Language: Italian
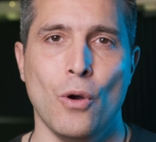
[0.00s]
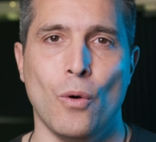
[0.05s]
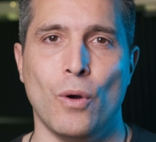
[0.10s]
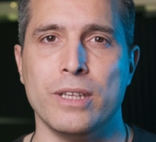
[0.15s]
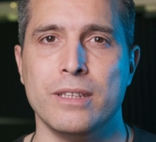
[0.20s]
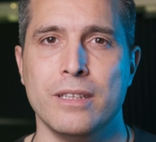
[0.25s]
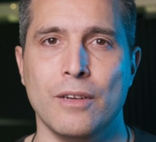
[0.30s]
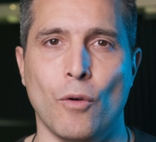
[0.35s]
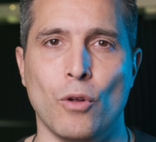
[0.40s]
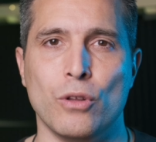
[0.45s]
o
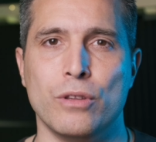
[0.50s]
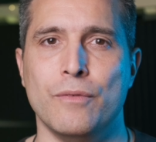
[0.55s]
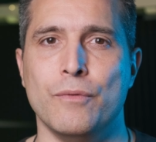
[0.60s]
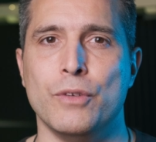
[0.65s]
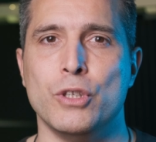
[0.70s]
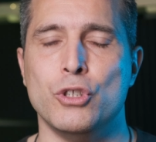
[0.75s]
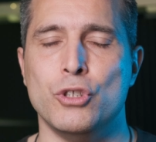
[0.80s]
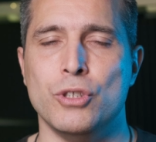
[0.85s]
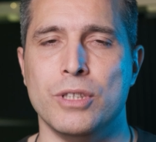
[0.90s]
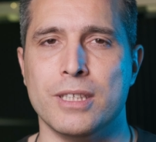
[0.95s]
altre volte
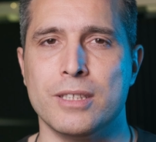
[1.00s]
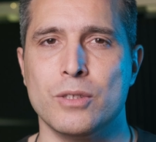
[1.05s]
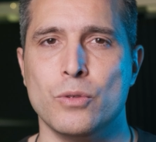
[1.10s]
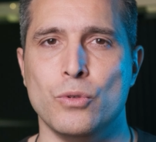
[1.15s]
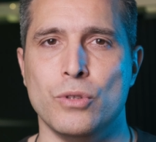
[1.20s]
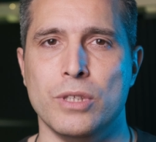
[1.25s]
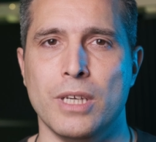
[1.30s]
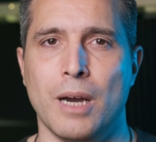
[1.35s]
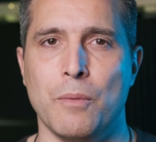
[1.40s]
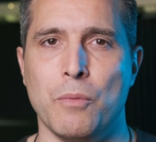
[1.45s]
invece ci
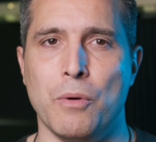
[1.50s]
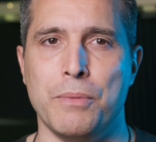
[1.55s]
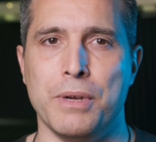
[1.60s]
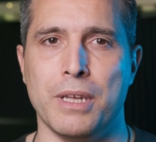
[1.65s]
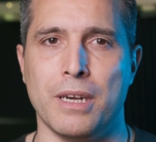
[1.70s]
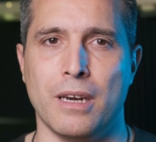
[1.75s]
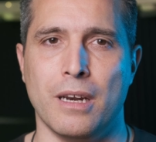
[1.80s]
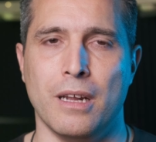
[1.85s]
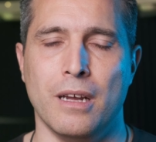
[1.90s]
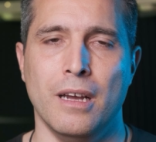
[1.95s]
nascondiamo
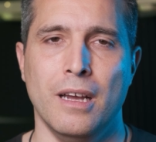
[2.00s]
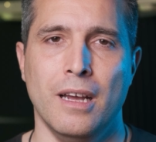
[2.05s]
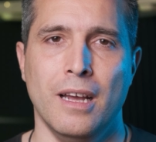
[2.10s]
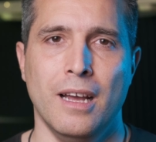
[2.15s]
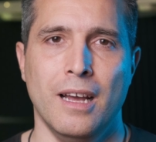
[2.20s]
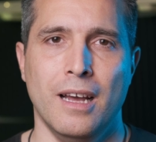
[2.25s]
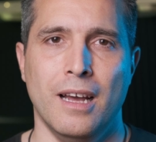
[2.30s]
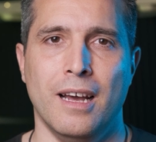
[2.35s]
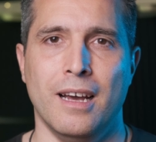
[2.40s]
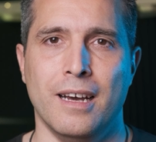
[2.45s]
per
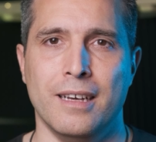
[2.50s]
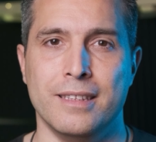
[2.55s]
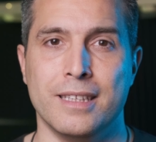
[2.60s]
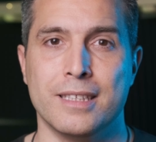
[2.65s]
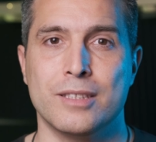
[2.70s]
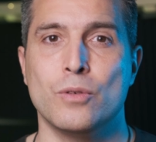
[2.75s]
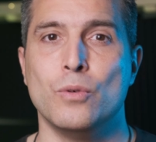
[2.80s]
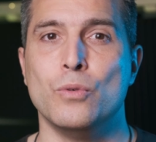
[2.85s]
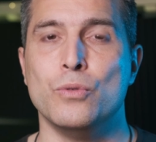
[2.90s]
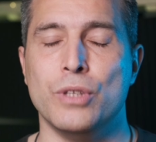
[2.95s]
eh,
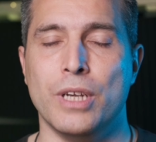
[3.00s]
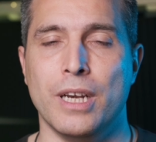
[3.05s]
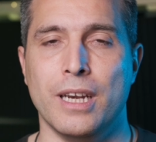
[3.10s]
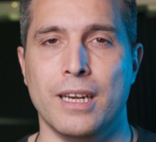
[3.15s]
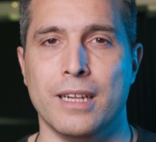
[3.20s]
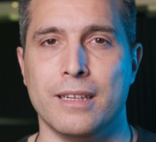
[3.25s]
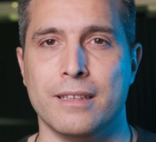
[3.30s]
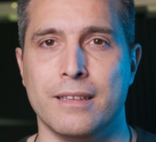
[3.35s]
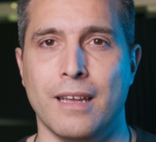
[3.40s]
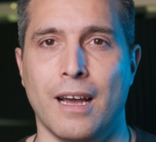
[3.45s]
nascondere
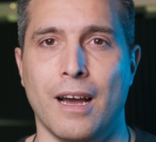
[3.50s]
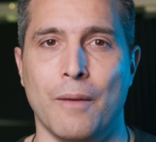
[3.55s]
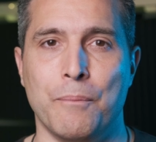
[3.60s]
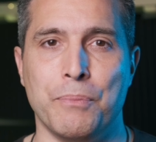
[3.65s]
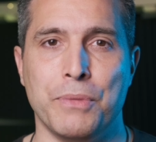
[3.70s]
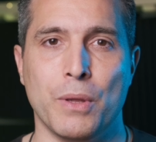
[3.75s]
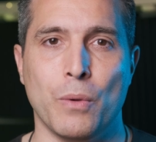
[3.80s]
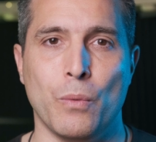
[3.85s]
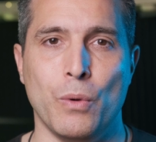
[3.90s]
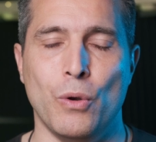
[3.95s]
in
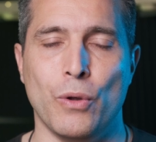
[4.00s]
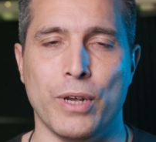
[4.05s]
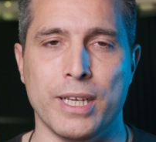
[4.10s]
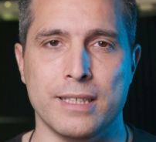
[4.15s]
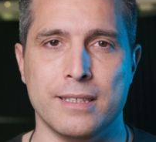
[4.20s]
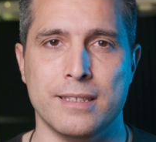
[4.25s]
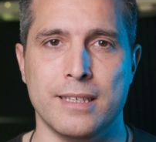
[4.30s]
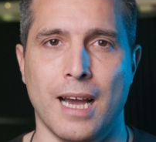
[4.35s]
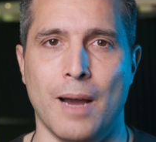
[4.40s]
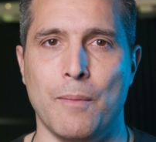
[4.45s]
realtà quello che
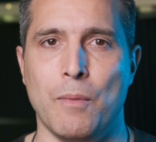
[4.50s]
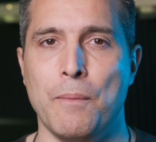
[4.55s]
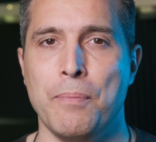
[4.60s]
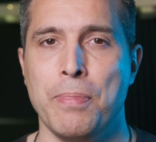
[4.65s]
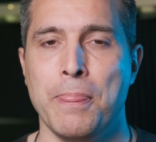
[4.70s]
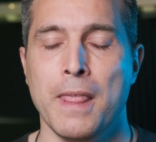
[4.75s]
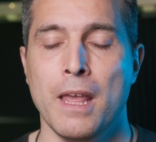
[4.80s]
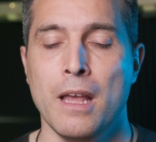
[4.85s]
siamo